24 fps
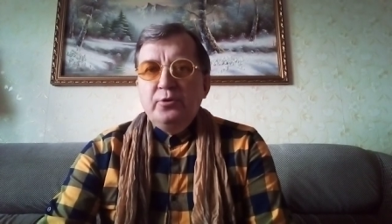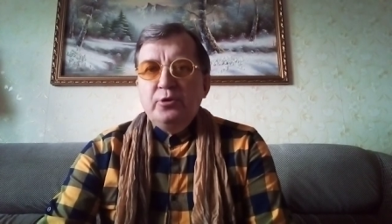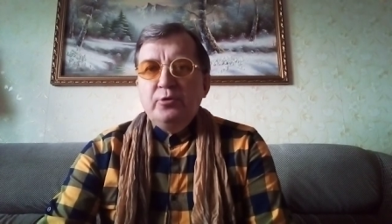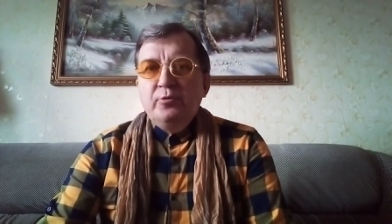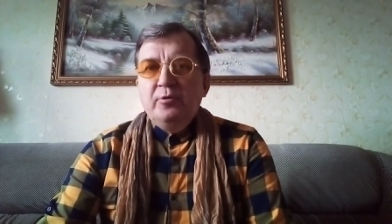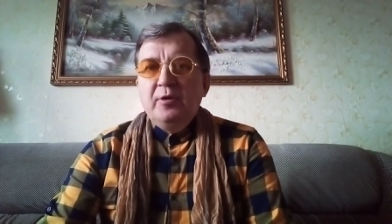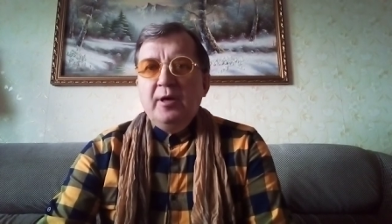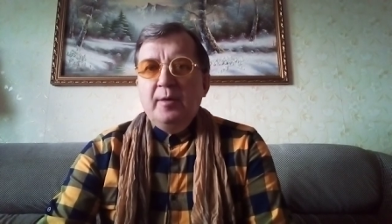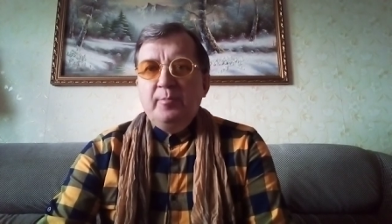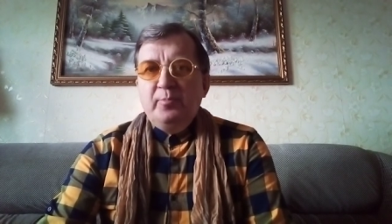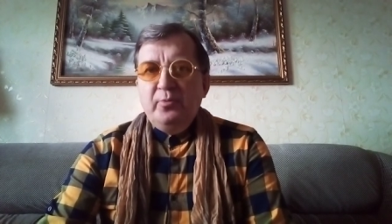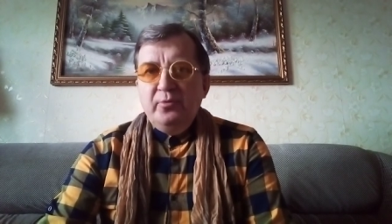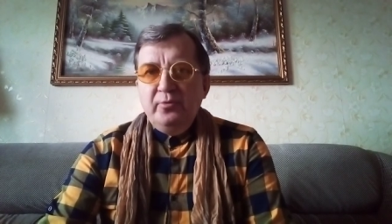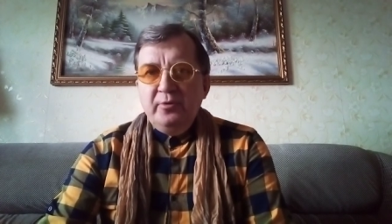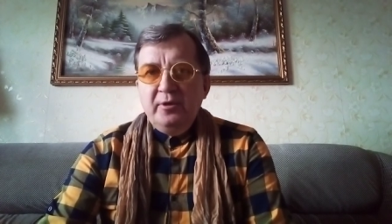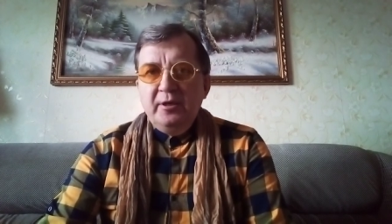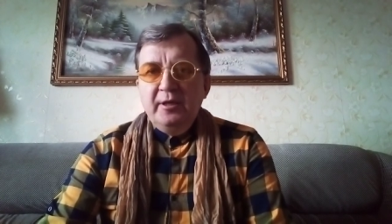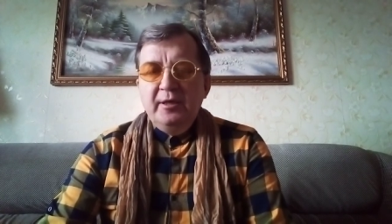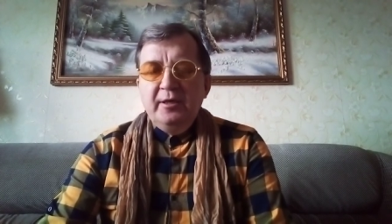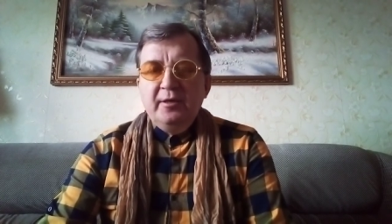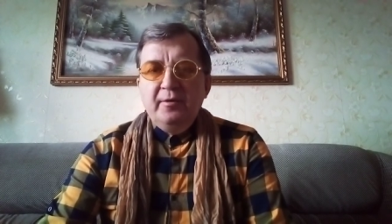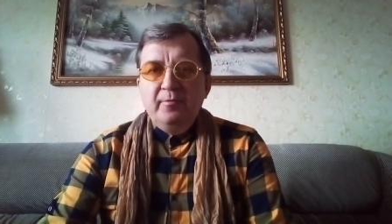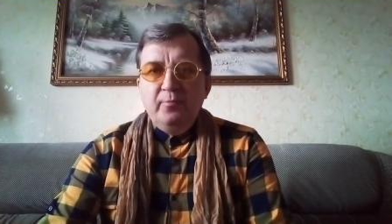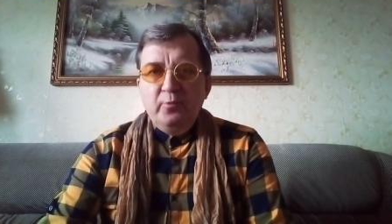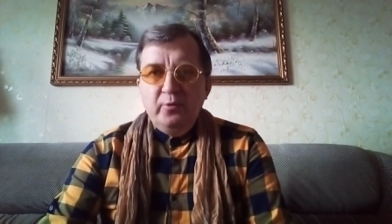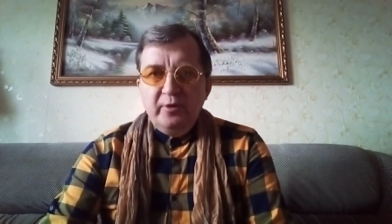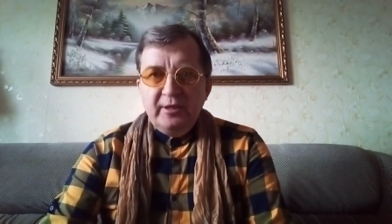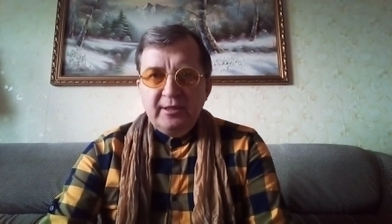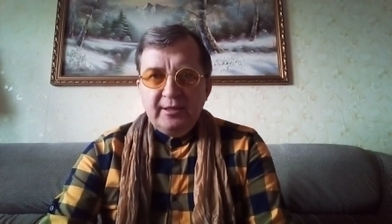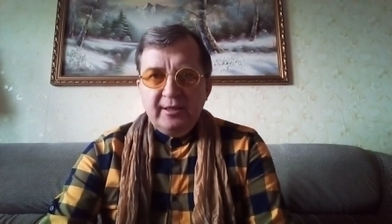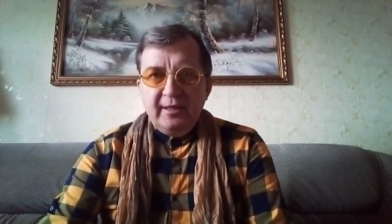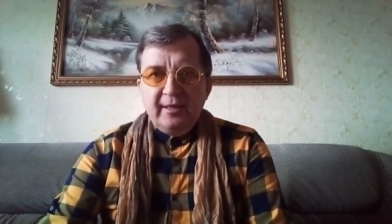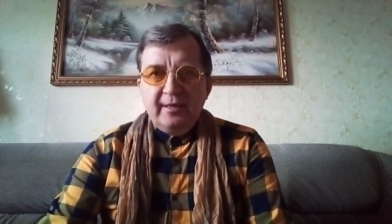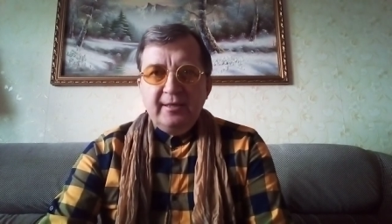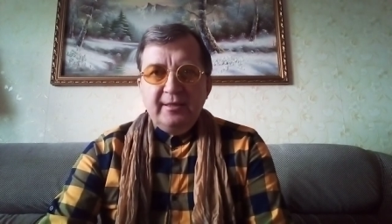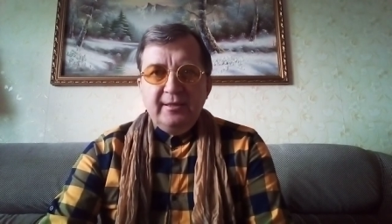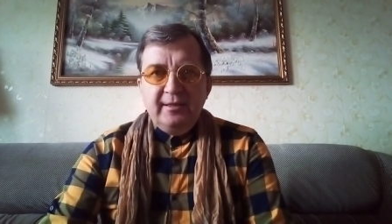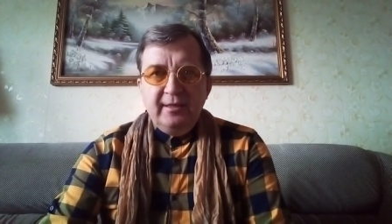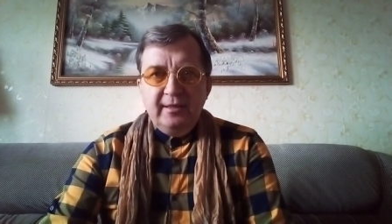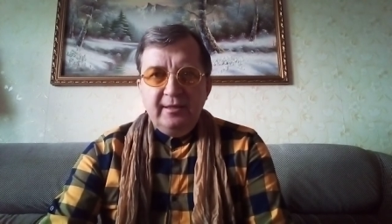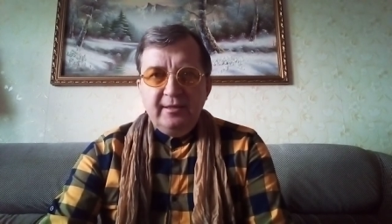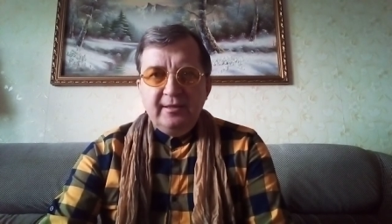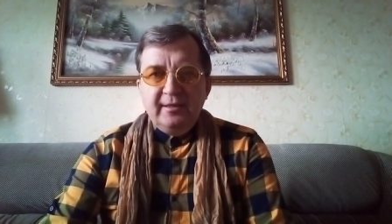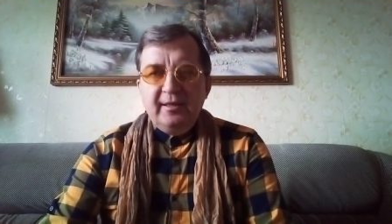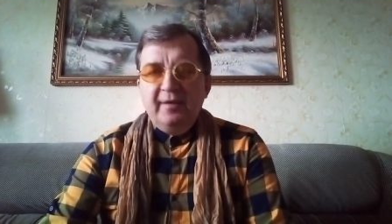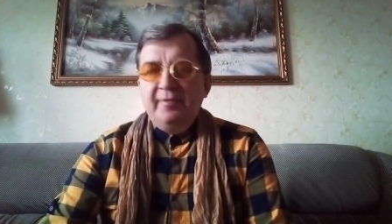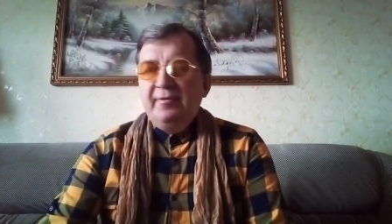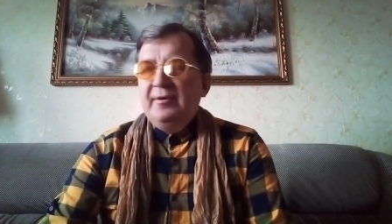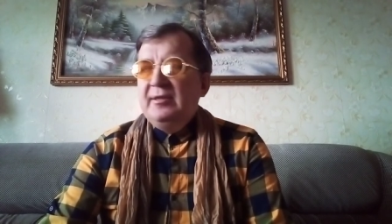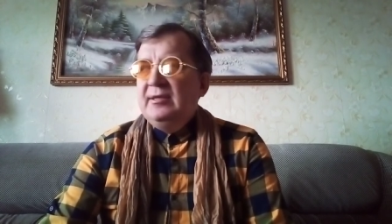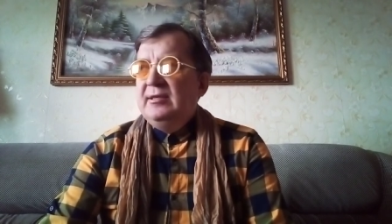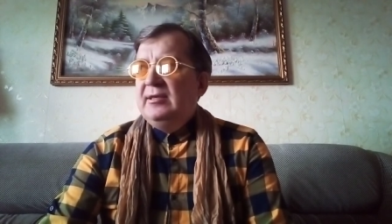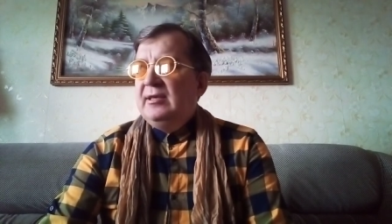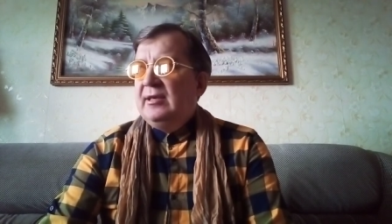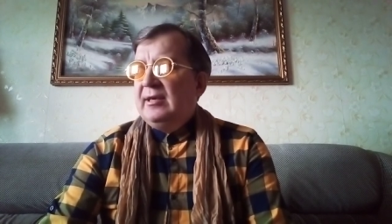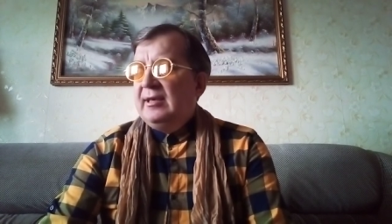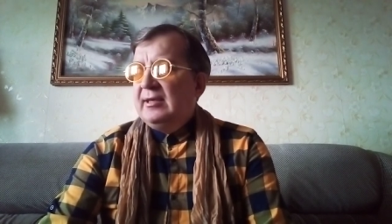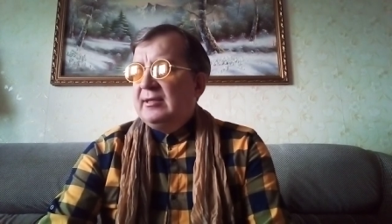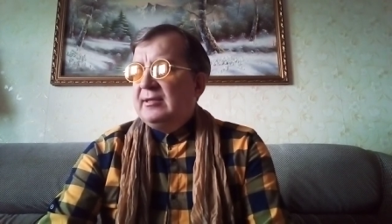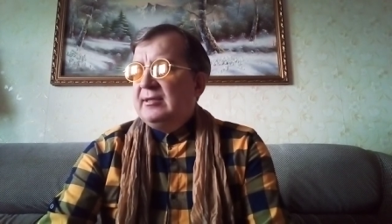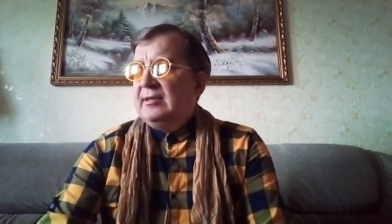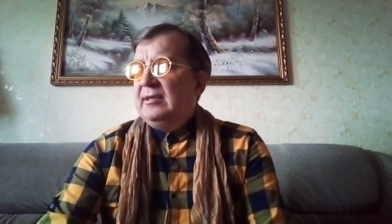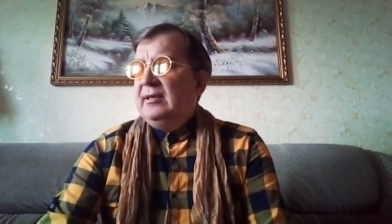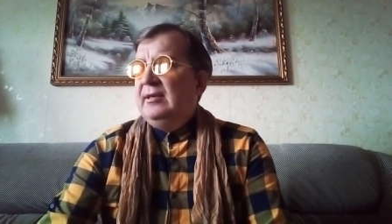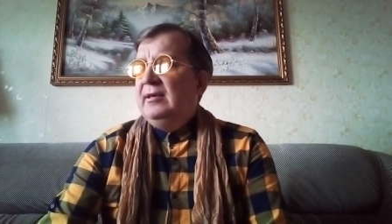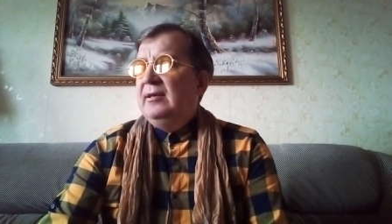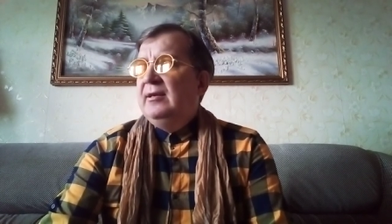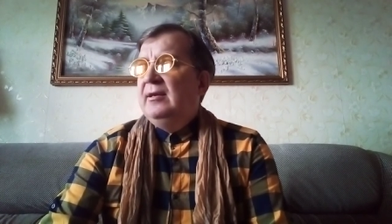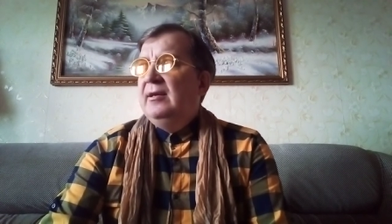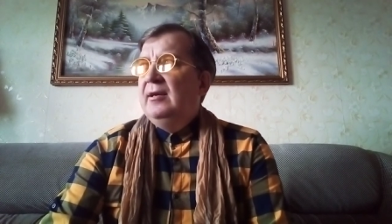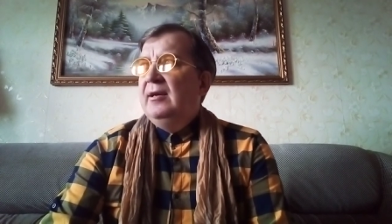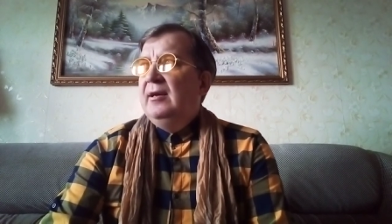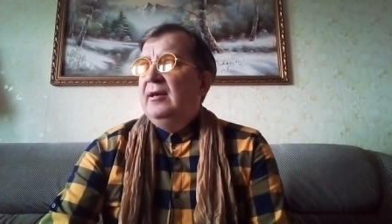сухопутных войск Российской Федерации,